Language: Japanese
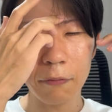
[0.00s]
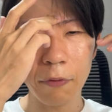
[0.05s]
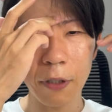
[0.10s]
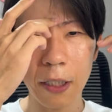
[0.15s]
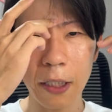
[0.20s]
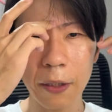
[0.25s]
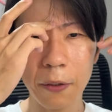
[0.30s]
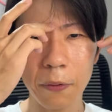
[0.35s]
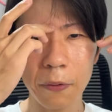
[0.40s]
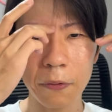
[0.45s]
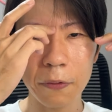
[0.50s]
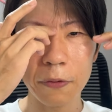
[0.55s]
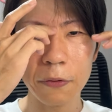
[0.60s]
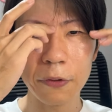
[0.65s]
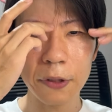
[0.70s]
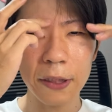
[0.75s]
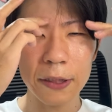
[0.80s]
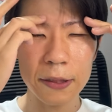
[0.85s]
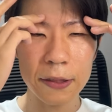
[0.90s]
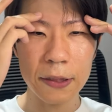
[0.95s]
若い頃
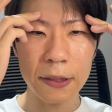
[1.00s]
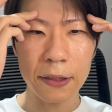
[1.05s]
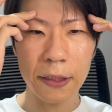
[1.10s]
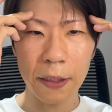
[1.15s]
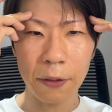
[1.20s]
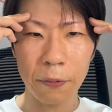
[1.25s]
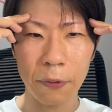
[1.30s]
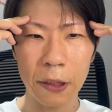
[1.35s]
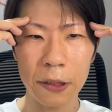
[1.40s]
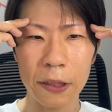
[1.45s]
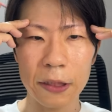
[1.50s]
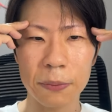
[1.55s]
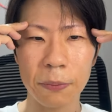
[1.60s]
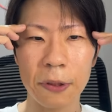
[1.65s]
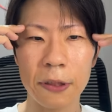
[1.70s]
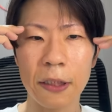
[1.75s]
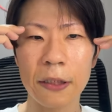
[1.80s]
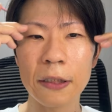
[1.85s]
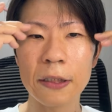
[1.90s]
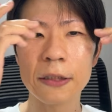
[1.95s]
抜きすぎてこうなってし
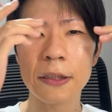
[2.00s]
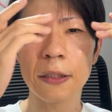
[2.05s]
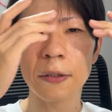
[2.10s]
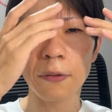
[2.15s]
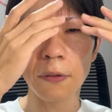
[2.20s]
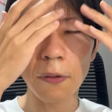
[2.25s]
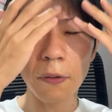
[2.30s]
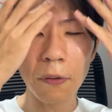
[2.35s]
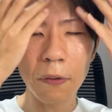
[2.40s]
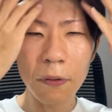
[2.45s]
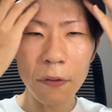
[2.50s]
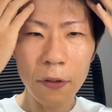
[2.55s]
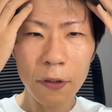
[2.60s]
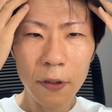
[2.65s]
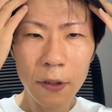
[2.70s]
まったんですけど、